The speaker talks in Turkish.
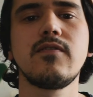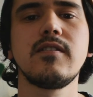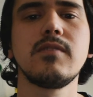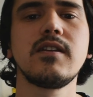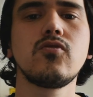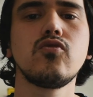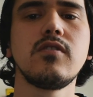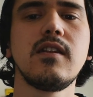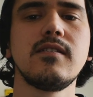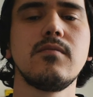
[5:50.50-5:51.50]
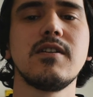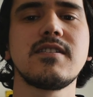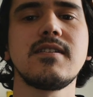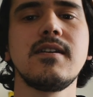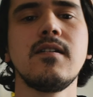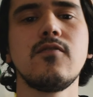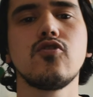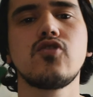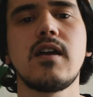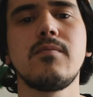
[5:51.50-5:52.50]
filmlerin kullanılması,
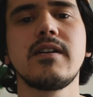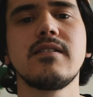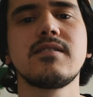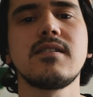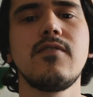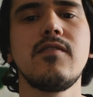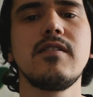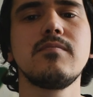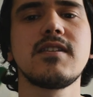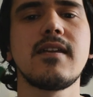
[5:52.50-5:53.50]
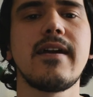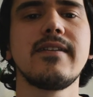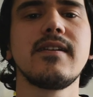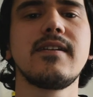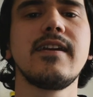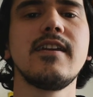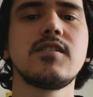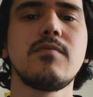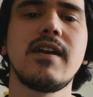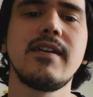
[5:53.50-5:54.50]
fotoğraf makinesi ve film sanayindeki
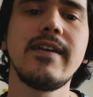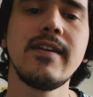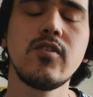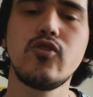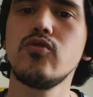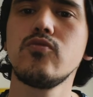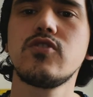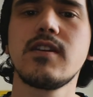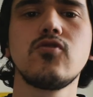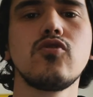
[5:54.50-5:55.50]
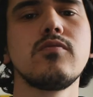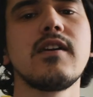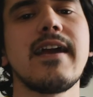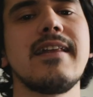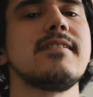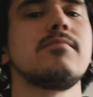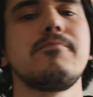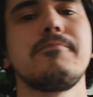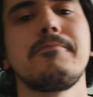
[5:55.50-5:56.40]
gelişmelerle günümüzdeki durumuna geldi.